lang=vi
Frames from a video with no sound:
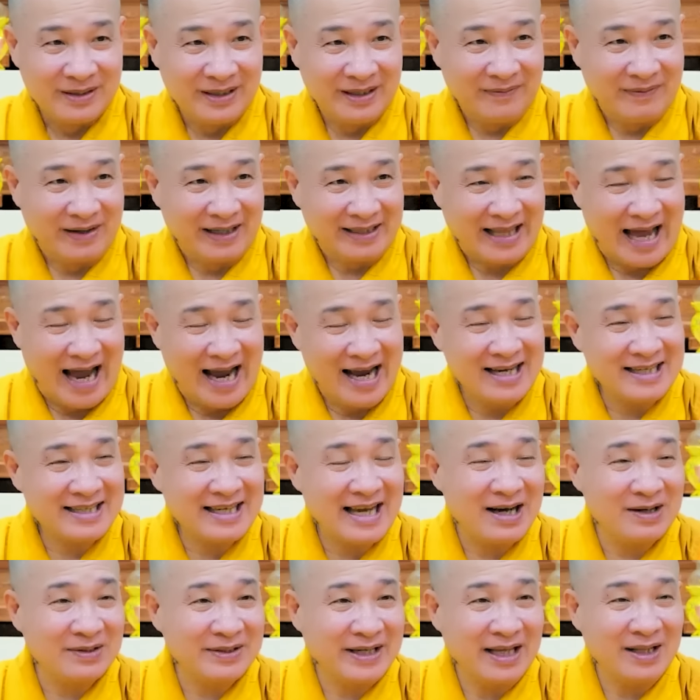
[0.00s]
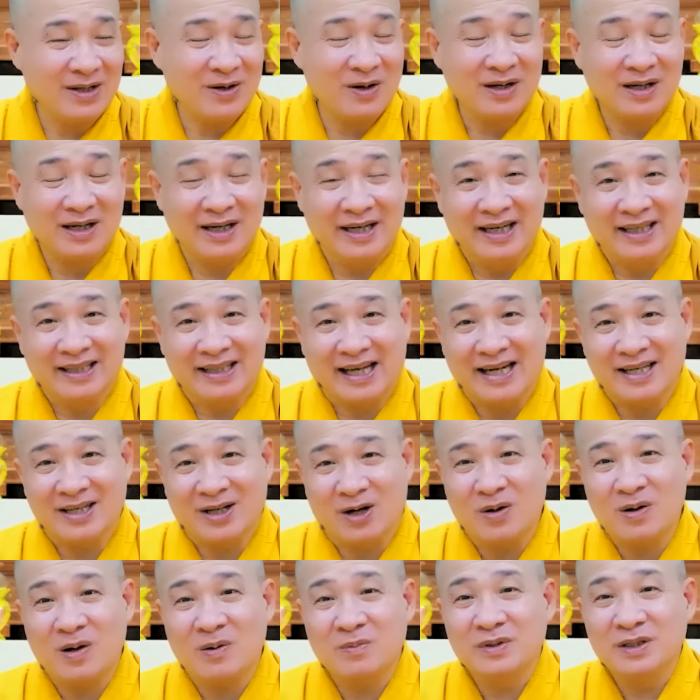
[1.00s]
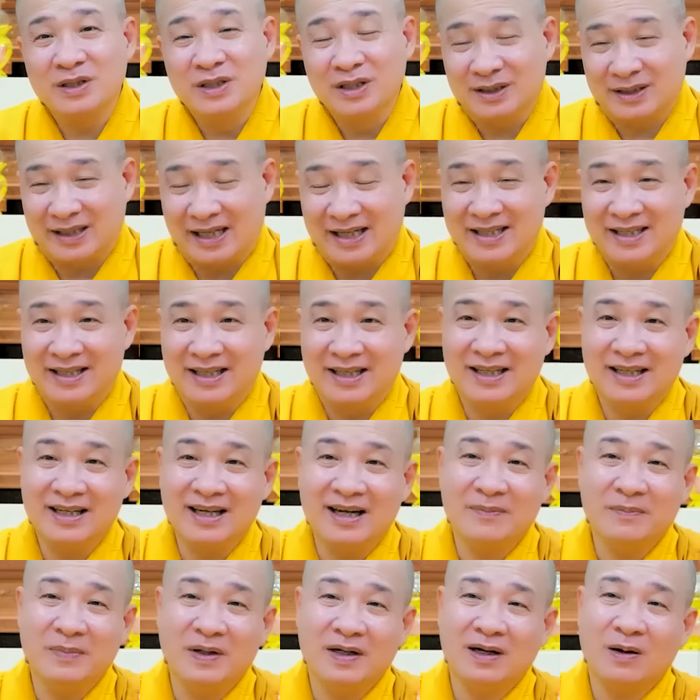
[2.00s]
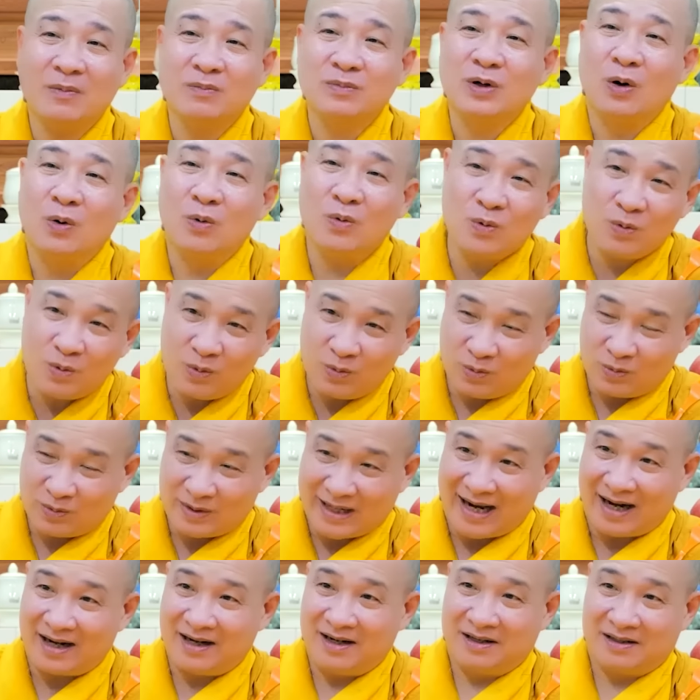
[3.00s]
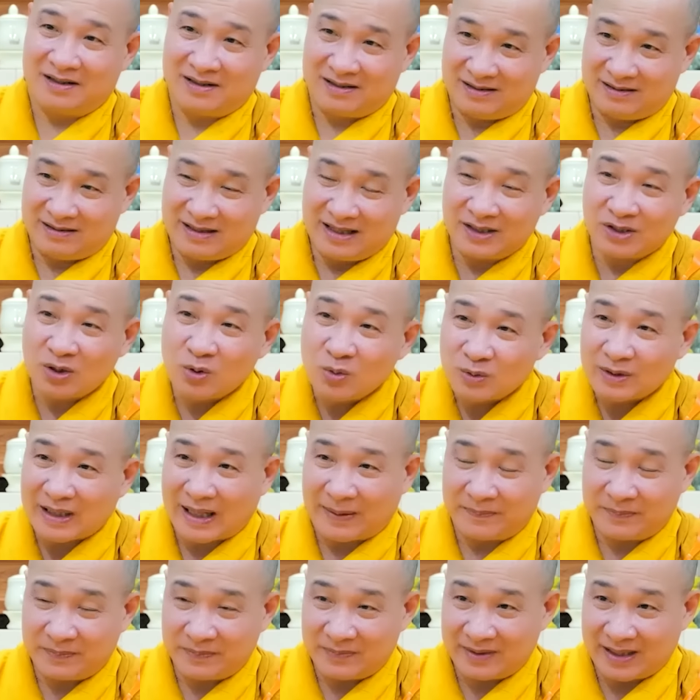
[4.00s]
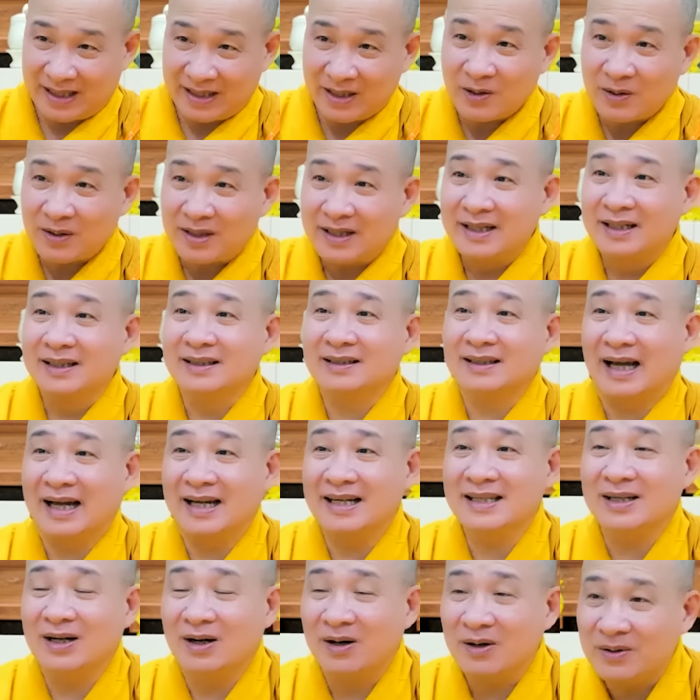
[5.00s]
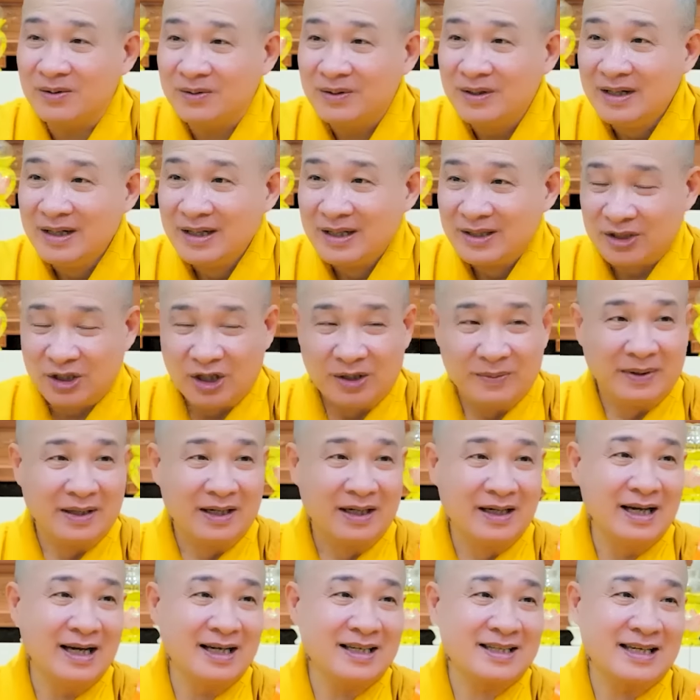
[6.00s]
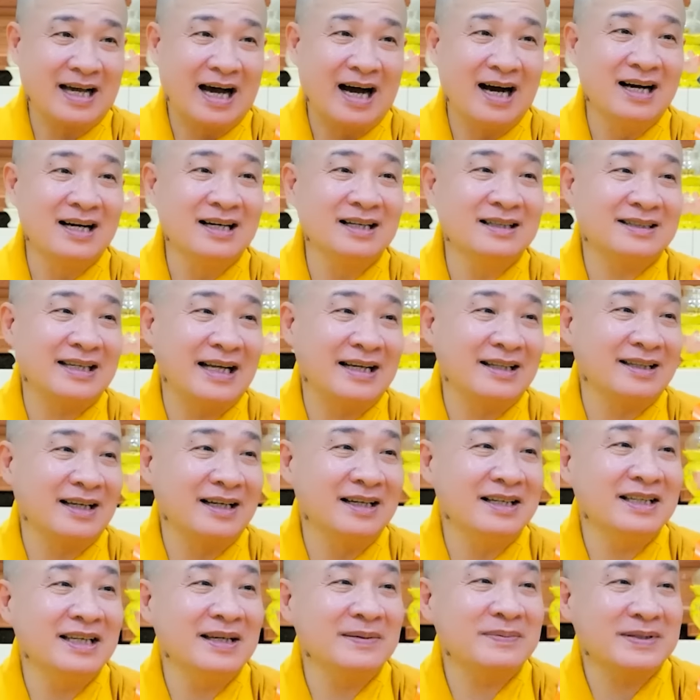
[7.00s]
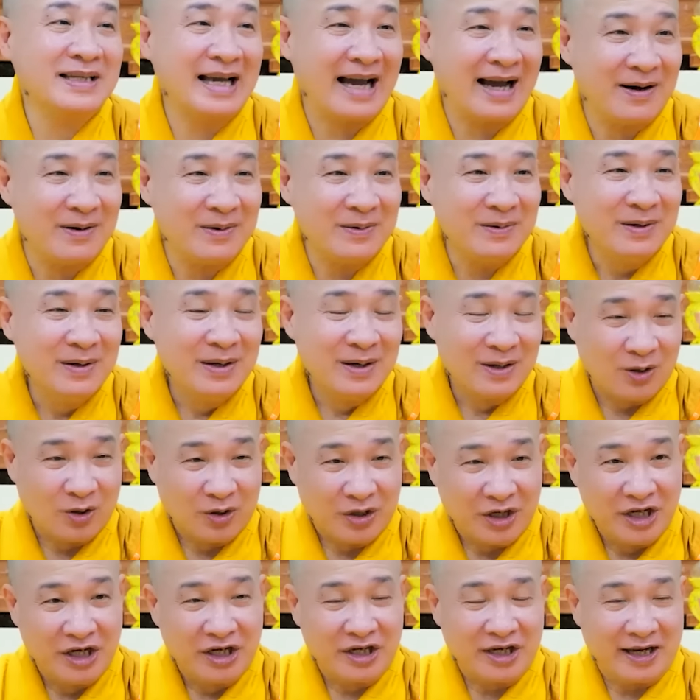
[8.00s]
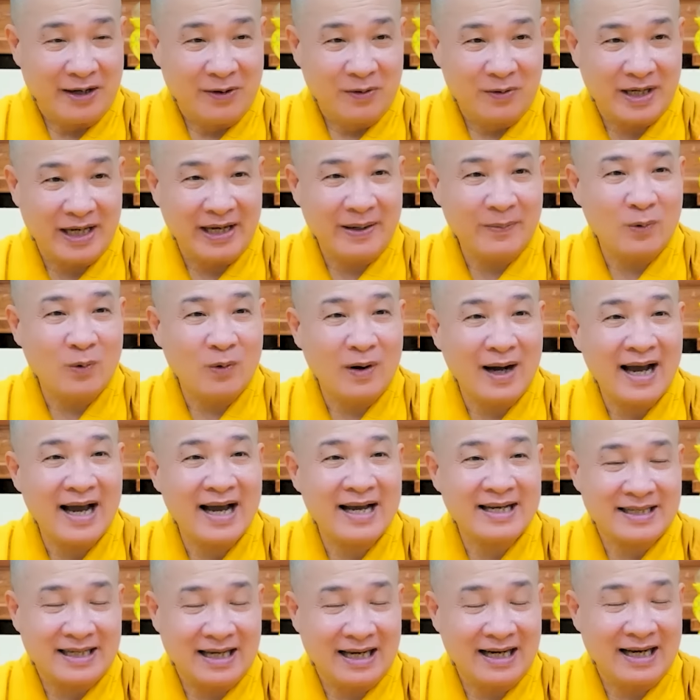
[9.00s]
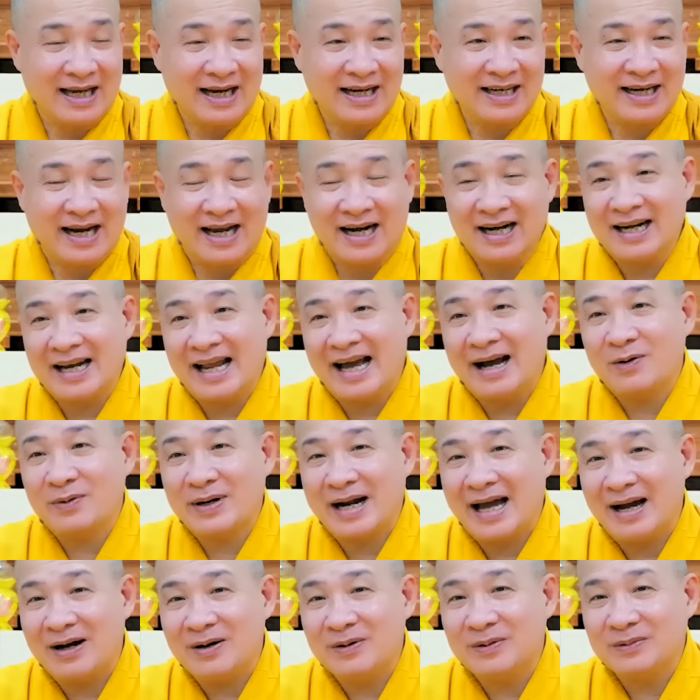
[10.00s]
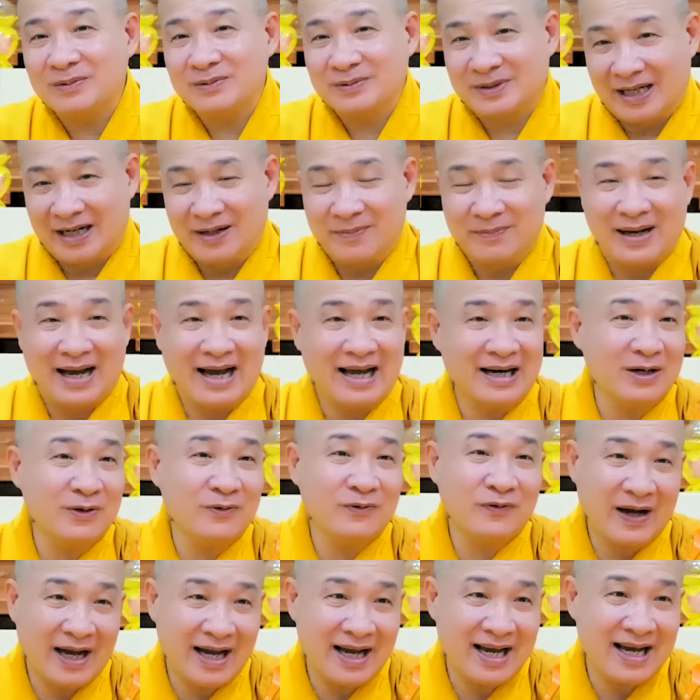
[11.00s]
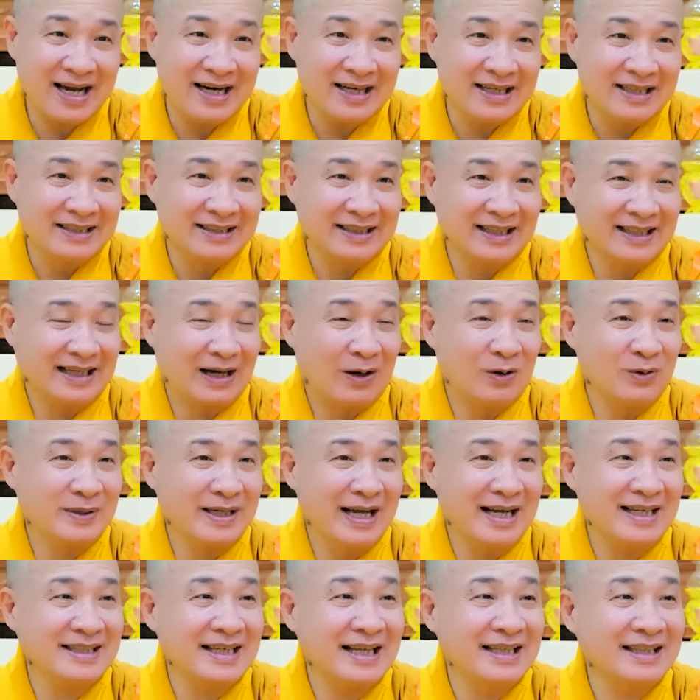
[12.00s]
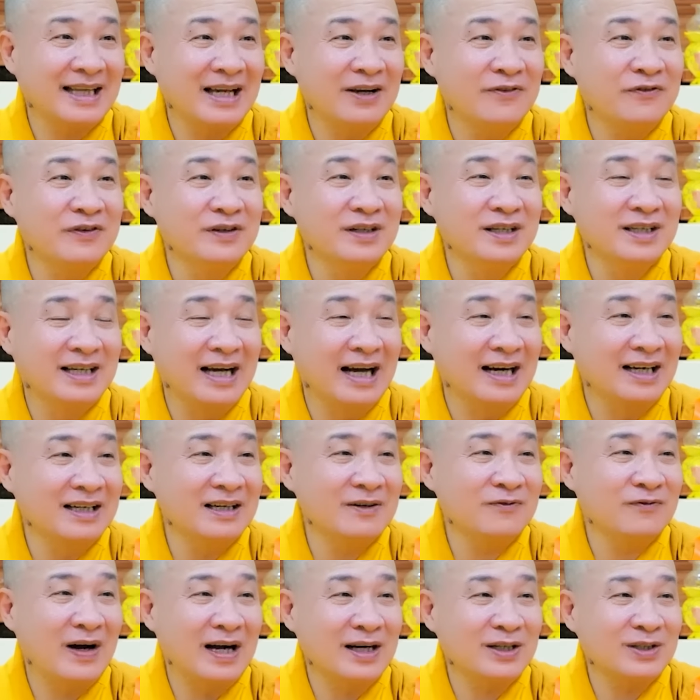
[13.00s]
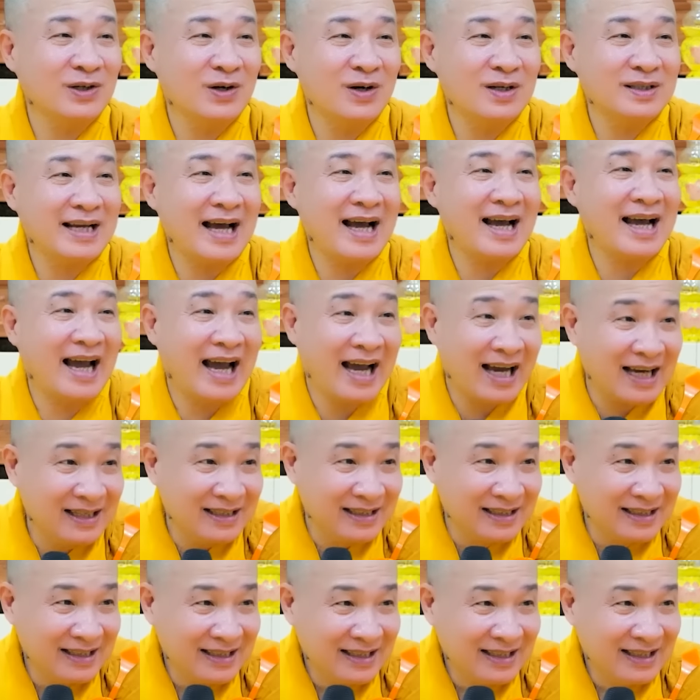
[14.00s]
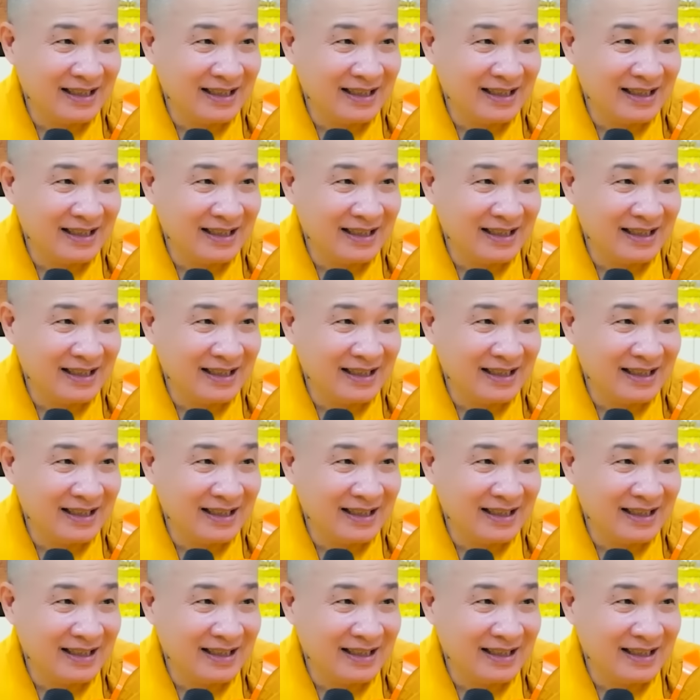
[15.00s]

Nhưng mà tại sao giải thoát liền tại chỗ không được? Tại vì mình không đủ năng lực để tu tập giải thoát liền tại chỗ. cho mình nó sợ sanh tử kiếp sau, rồi đi nhiều kiếp quá sợ lận đận lao đao, sợ ma nó phá, nên ta cầu giảng sanh Tây Phương gần Đức Phật cho chắc ăn.